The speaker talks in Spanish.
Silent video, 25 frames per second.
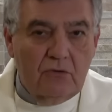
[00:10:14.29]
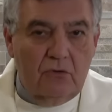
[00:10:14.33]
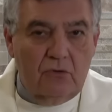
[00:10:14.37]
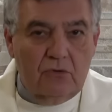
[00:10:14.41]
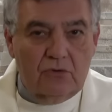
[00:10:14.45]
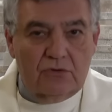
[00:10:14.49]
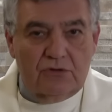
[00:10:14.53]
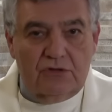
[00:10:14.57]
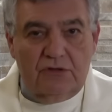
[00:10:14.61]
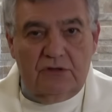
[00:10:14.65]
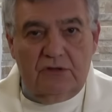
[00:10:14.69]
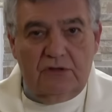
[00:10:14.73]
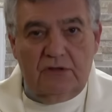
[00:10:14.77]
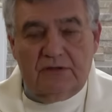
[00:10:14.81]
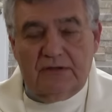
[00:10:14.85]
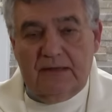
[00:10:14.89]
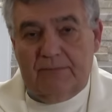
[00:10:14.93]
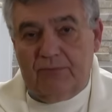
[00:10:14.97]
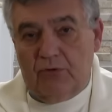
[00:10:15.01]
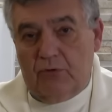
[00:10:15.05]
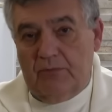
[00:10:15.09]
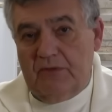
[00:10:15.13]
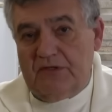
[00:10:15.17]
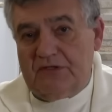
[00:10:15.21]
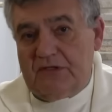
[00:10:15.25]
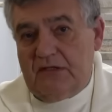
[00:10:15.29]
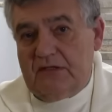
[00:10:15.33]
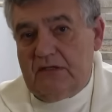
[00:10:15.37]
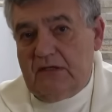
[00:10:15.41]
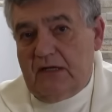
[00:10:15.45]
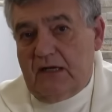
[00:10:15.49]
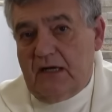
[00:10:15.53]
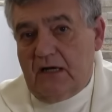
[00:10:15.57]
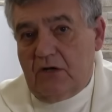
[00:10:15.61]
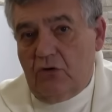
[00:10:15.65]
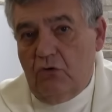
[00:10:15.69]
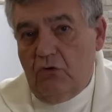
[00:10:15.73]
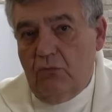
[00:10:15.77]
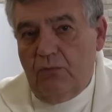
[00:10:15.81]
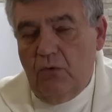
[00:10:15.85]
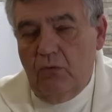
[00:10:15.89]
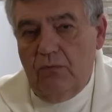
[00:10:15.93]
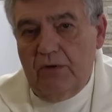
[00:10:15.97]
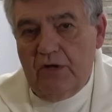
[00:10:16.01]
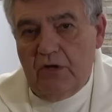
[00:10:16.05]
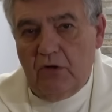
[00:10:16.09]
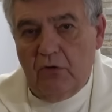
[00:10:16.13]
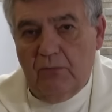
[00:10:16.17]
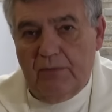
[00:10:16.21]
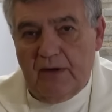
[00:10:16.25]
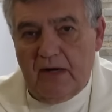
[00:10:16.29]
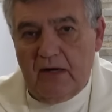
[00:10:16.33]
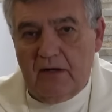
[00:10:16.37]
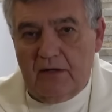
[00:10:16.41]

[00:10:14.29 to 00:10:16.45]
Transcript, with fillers: o si te aprovechas del cargo público para